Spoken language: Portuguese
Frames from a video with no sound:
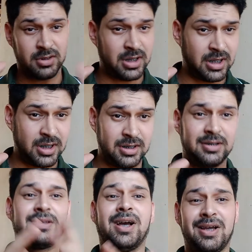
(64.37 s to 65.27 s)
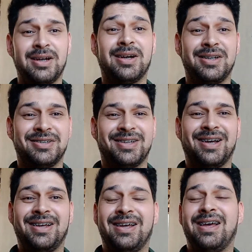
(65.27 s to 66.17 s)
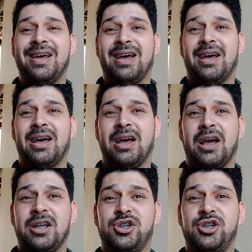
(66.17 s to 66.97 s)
tá, tá grande, tá? As